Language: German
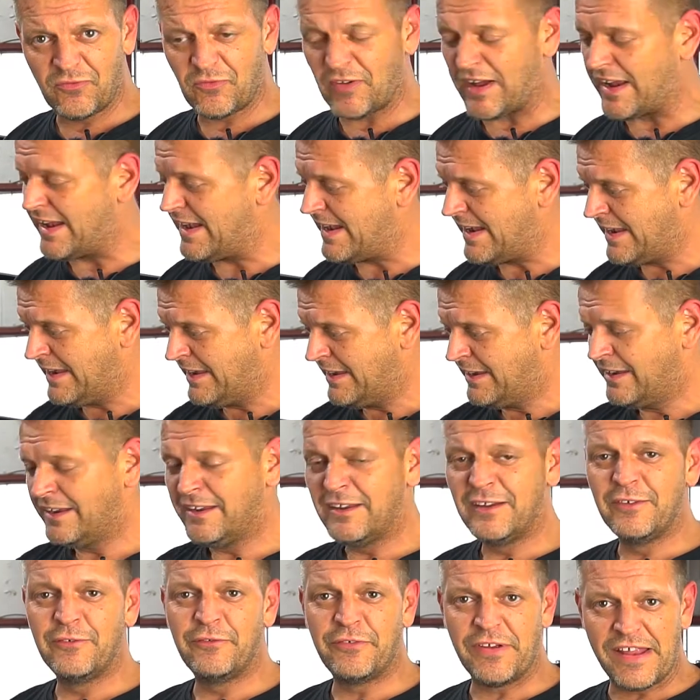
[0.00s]
Fall
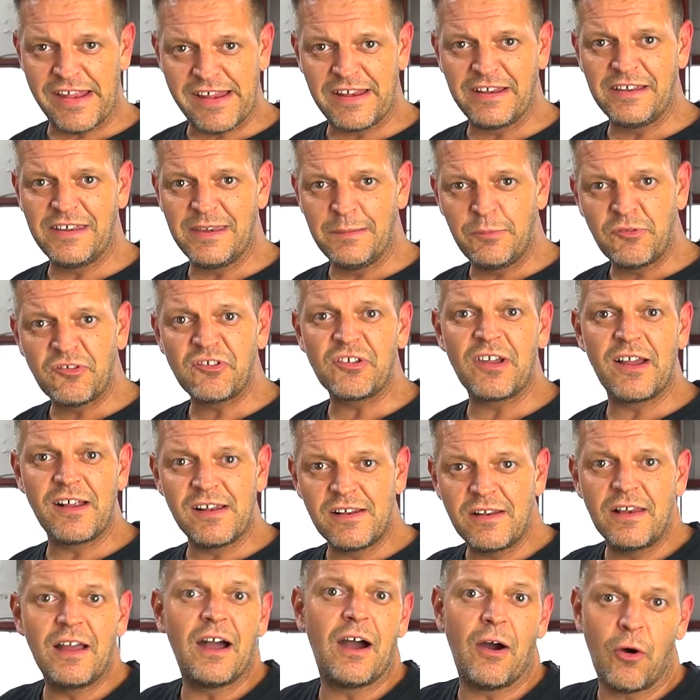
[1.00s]

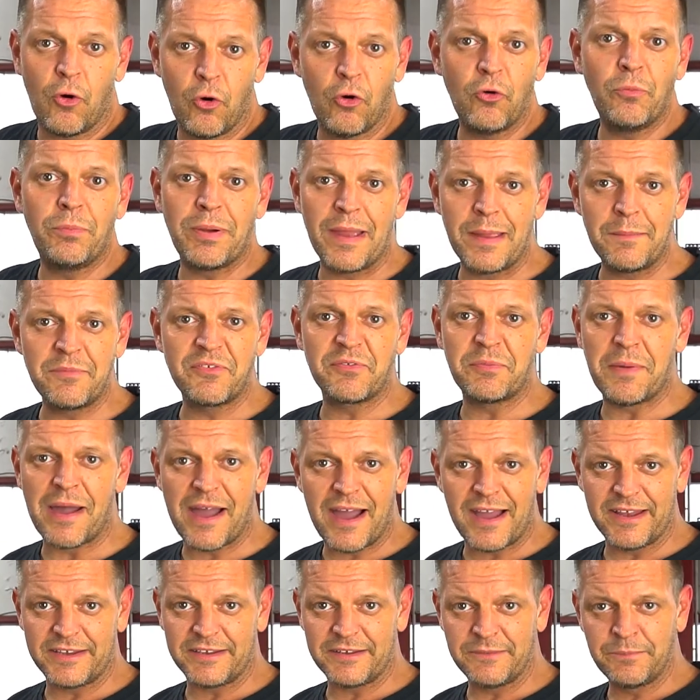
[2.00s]
Felgendiebstahl, auch beim
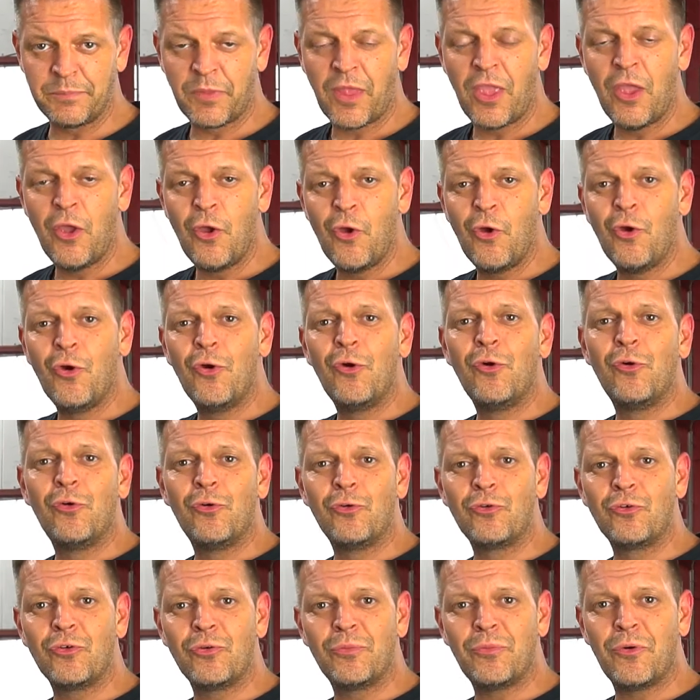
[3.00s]
Smart.
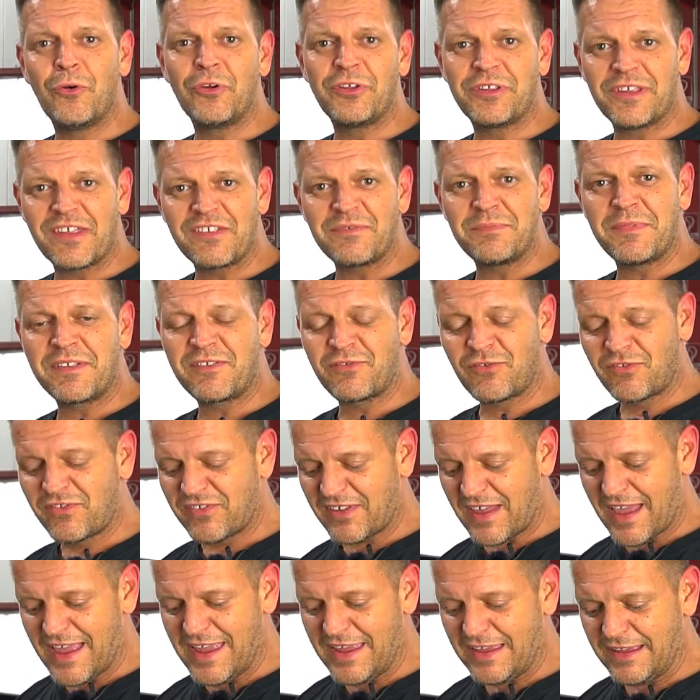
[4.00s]
Und um euch das mal zu
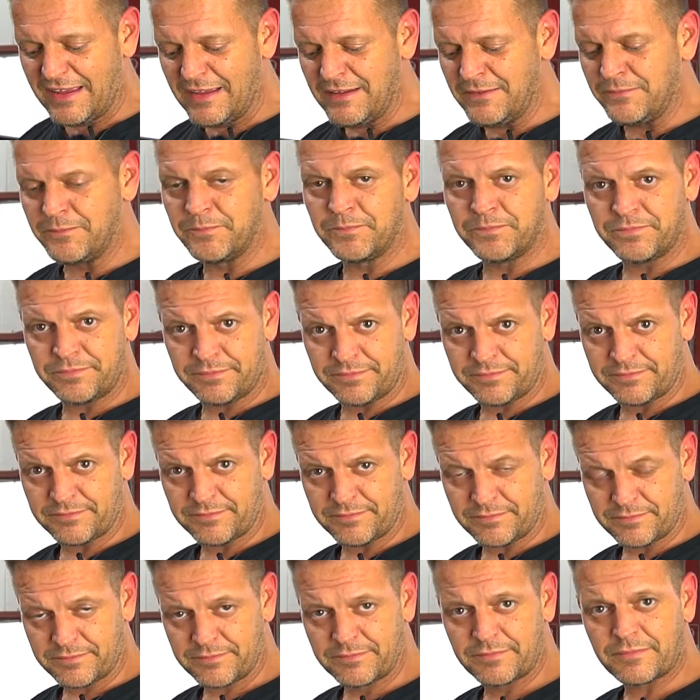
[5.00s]
zeigen,
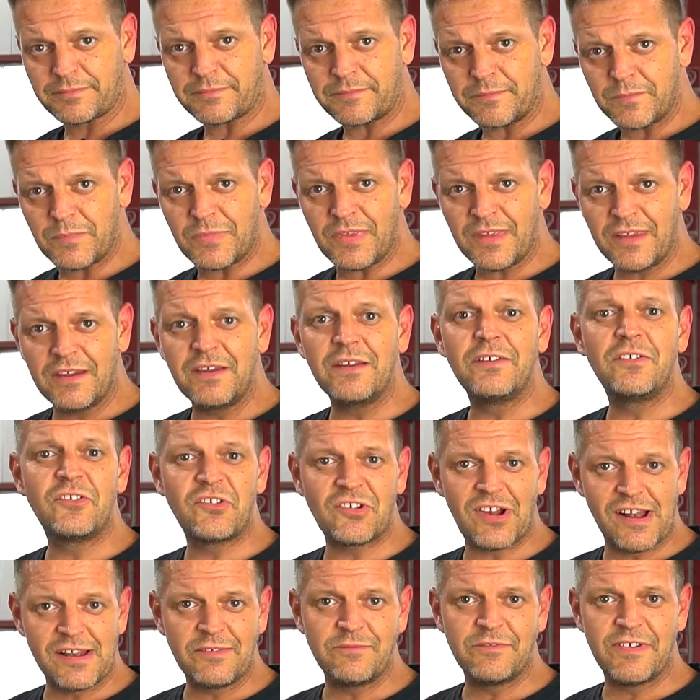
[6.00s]

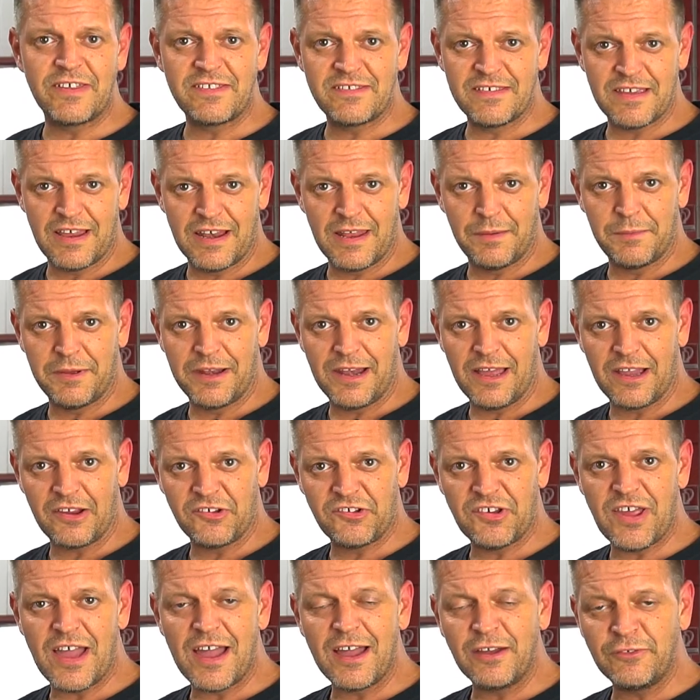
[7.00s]
schalten wir jetzt die Alarmanlage
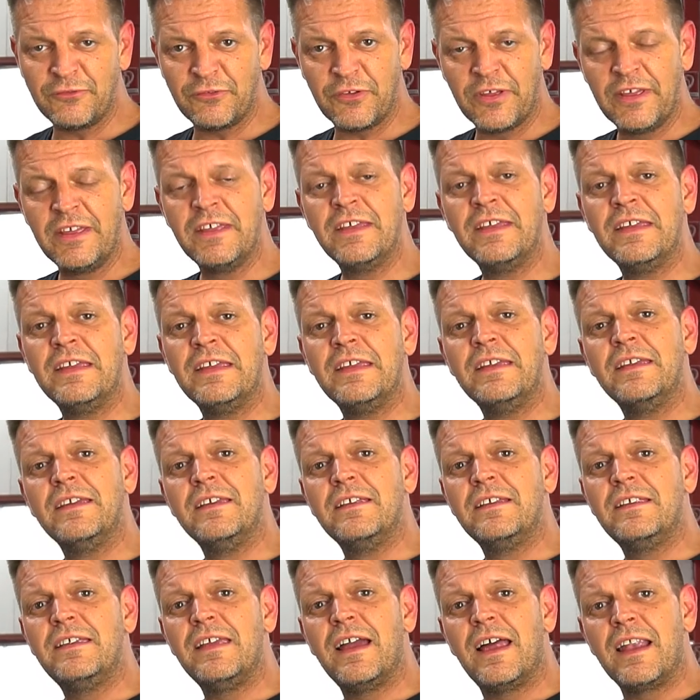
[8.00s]
scharf.
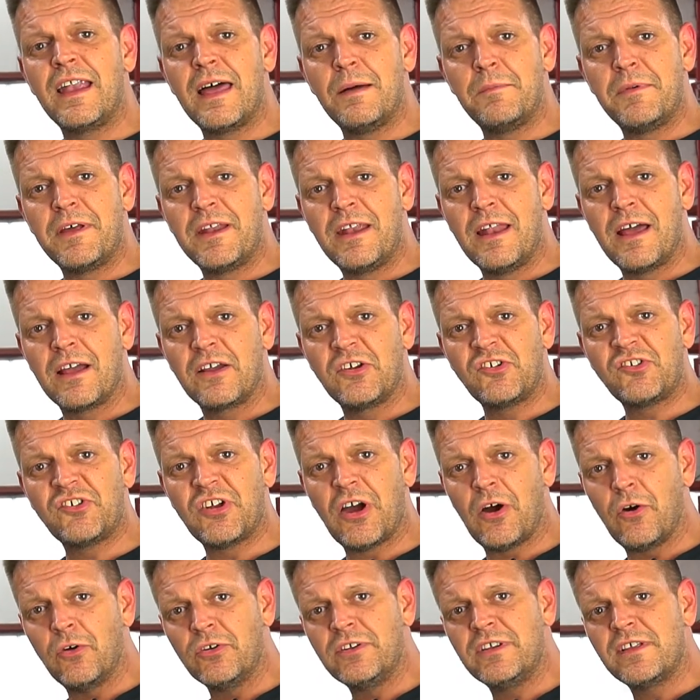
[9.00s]
Die Alarmanlage
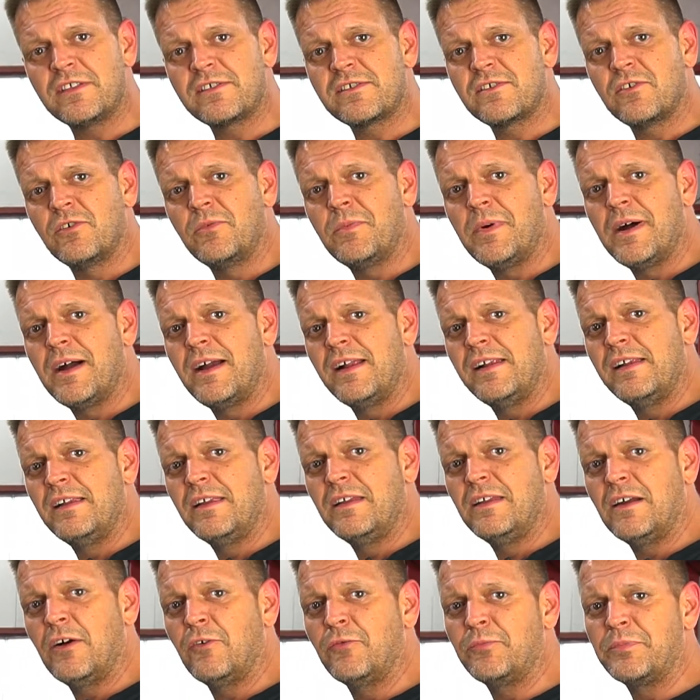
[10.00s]
schaut jetzt nochmal
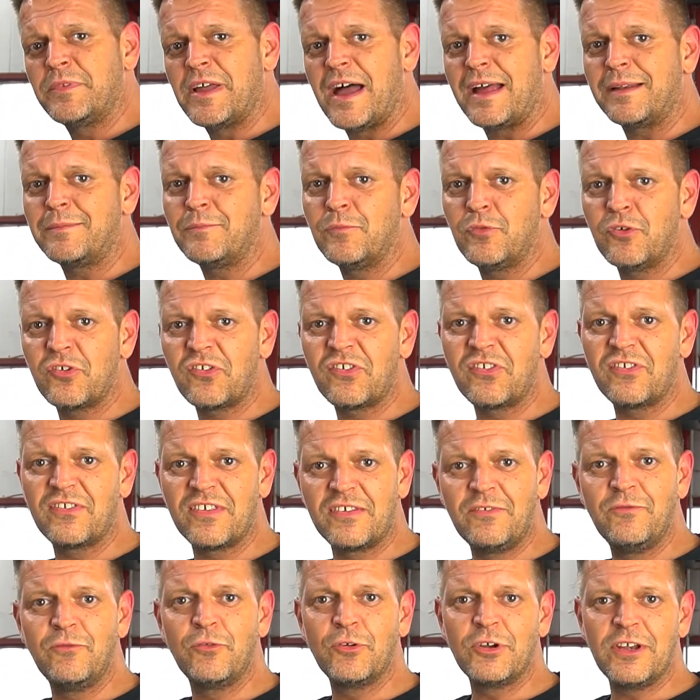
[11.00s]
auf dem Datenbus,
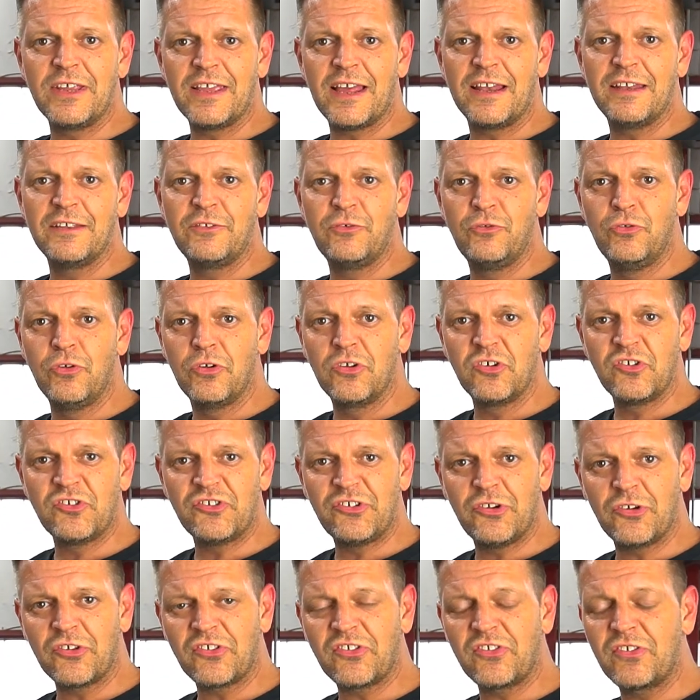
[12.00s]
sind wirklich alle Türen
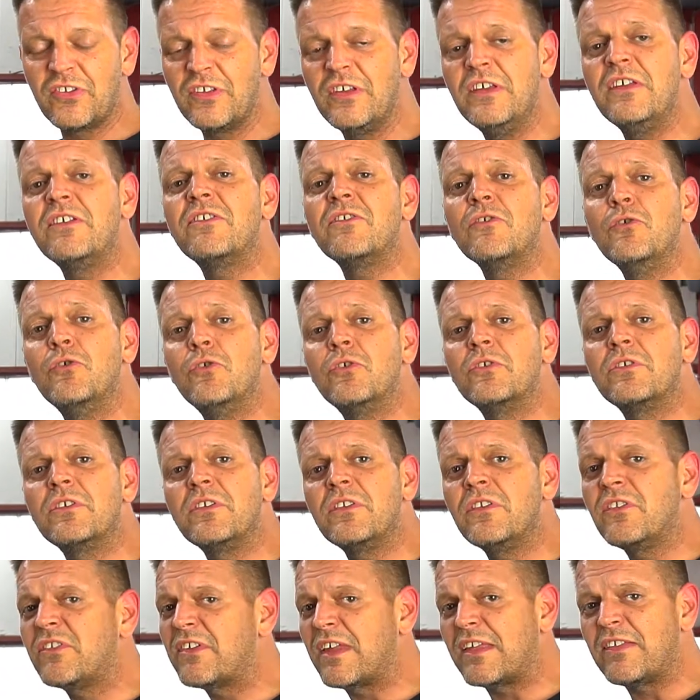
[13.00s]
geschlossen, ist
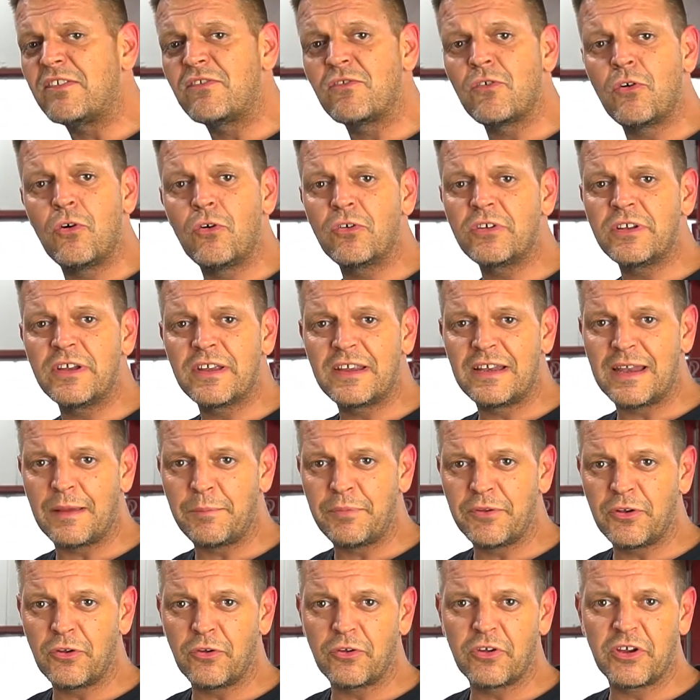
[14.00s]
irgendein Sensor, irgendeine
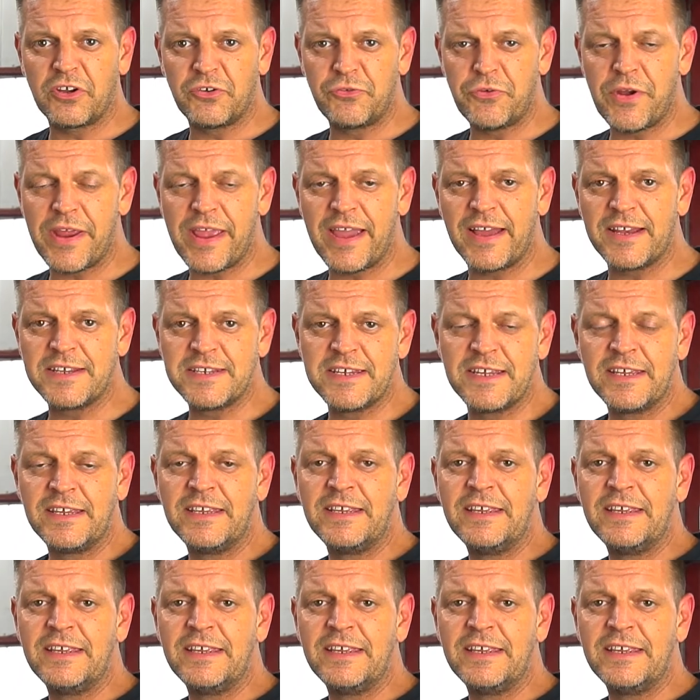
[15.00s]
Klappe noch getriggert.